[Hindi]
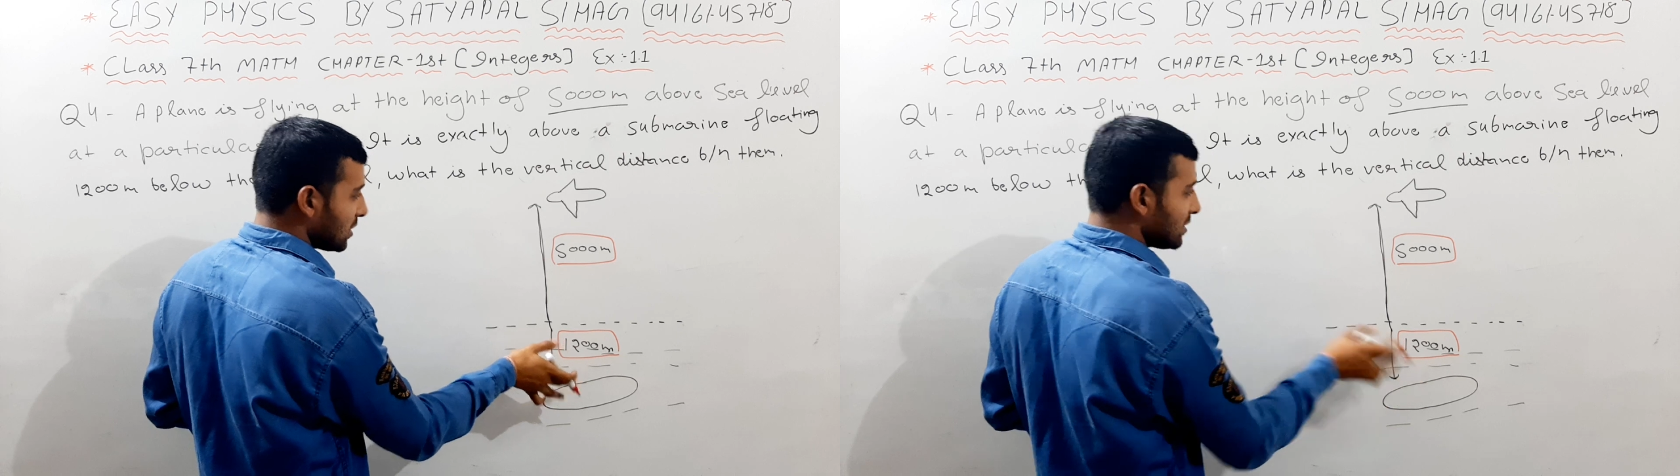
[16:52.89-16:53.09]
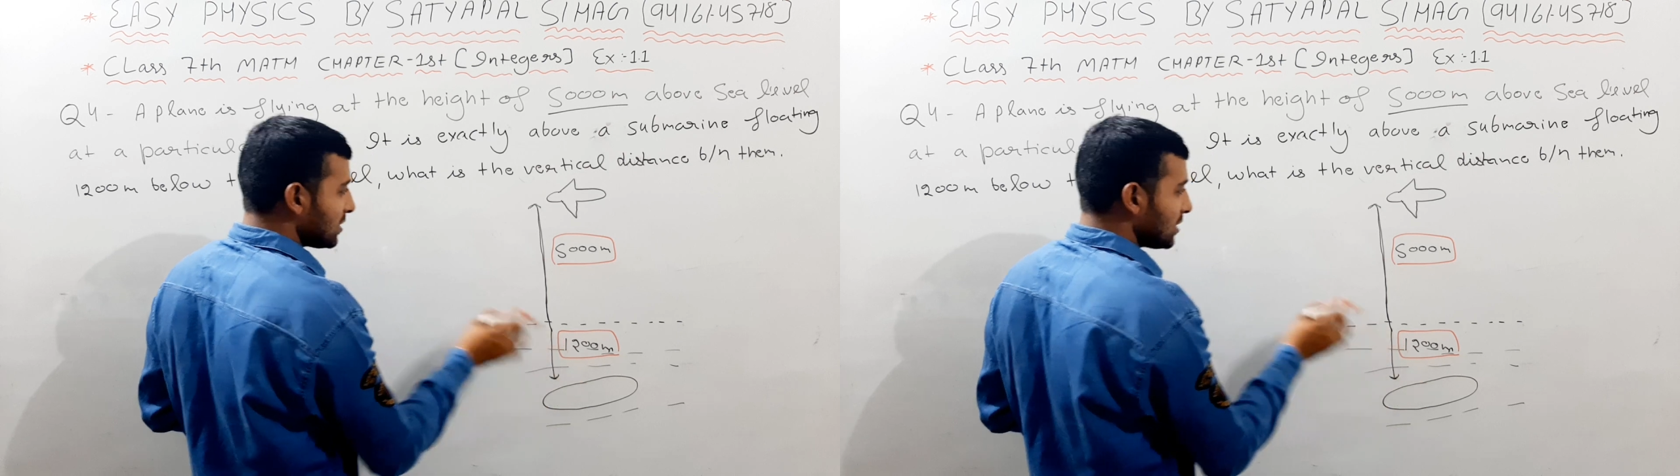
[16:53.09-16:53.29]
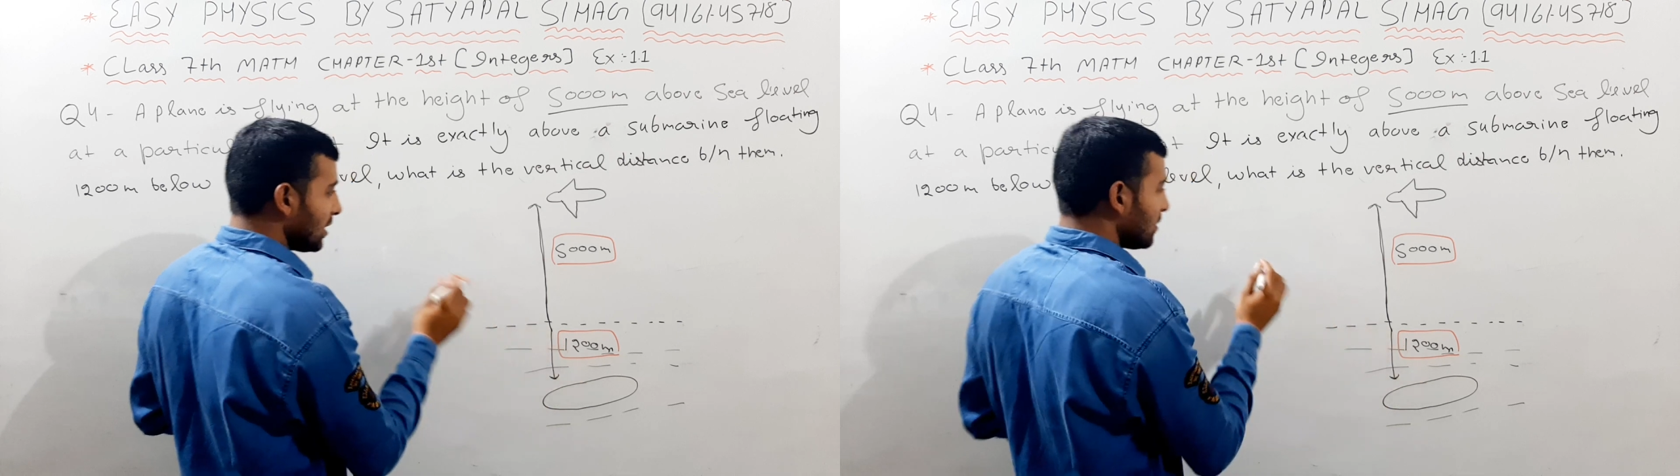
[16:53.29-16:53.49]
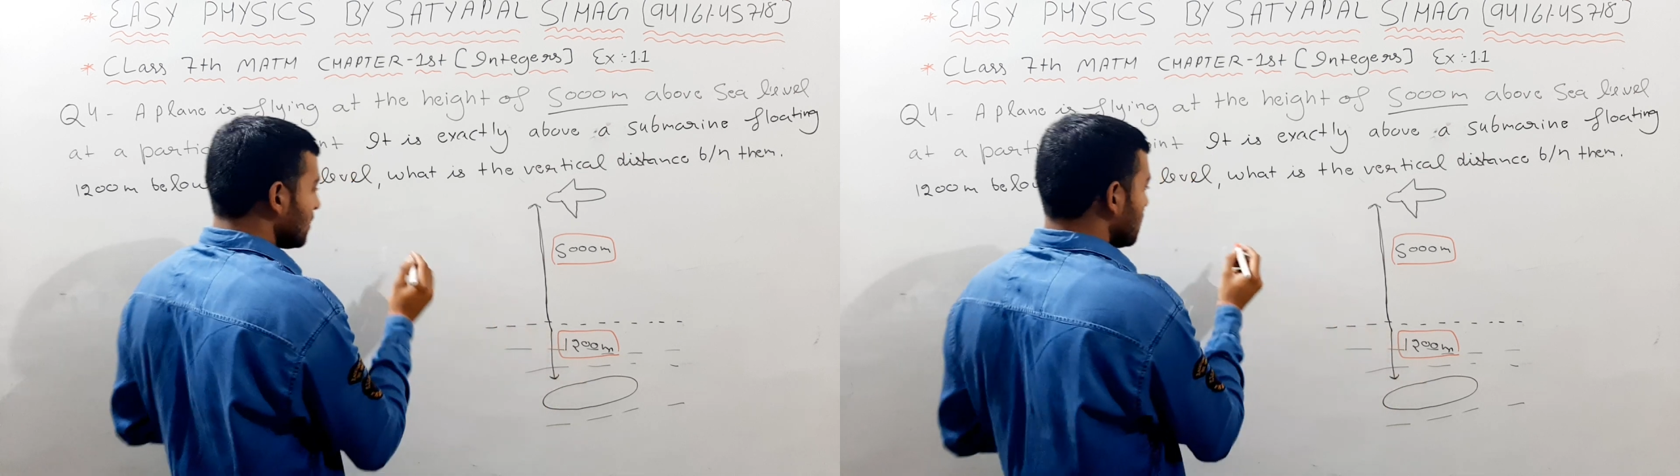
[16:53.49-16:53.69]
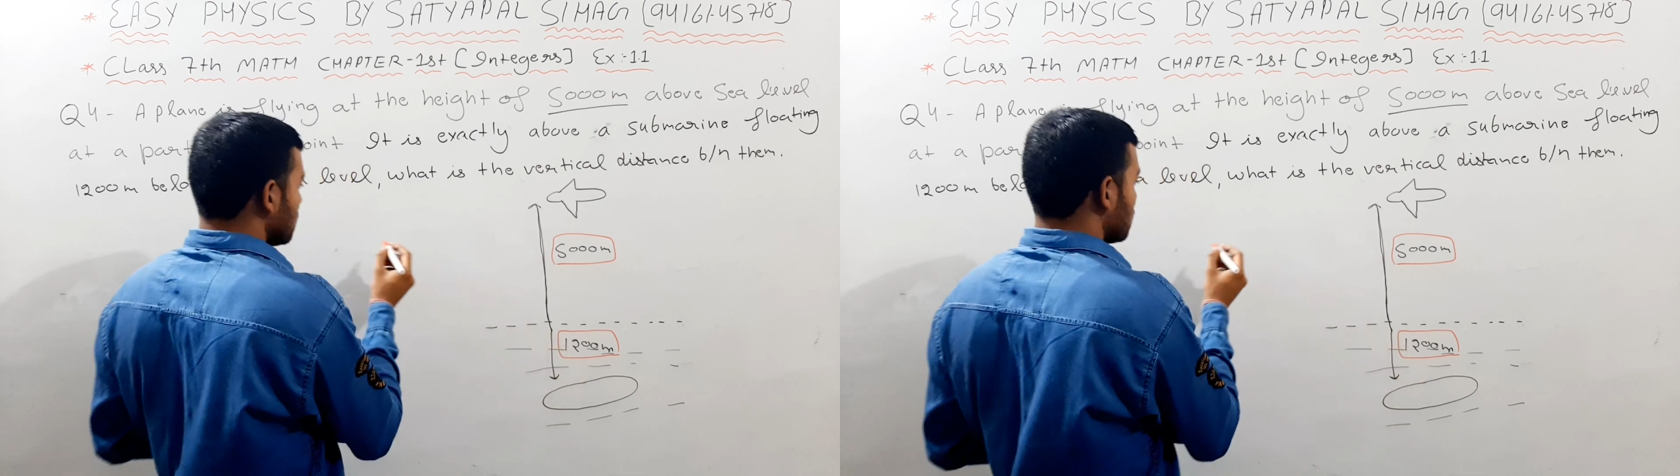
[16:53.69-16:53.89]
नीचे
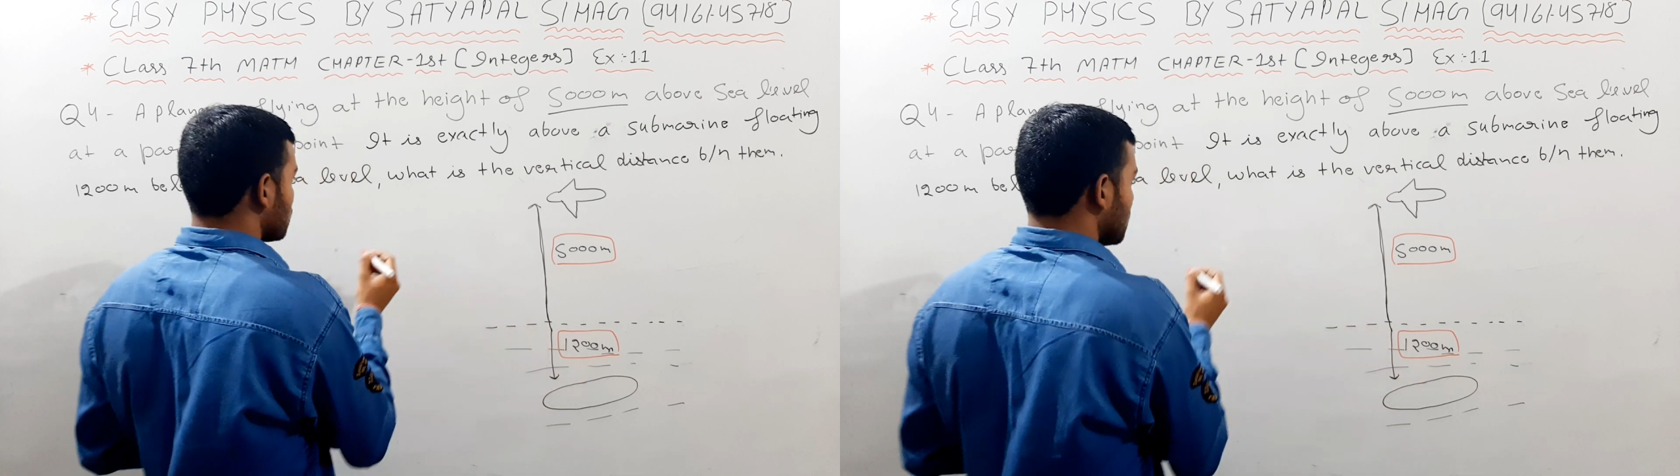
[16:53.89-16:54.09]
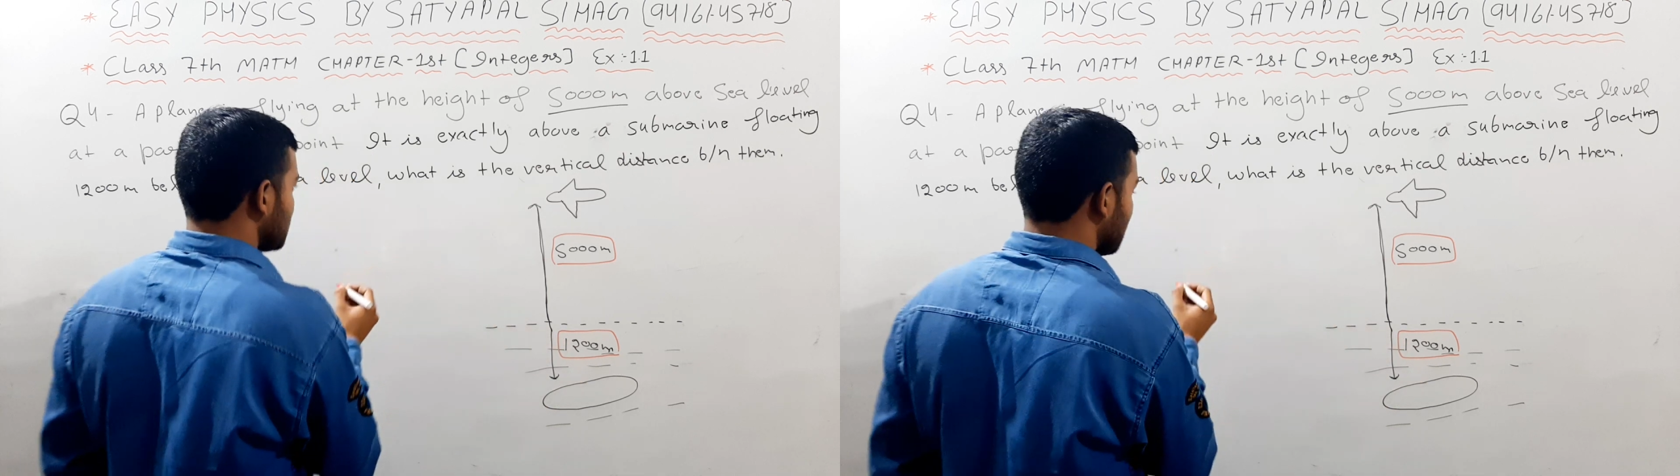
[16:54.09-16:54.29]
तो सबसे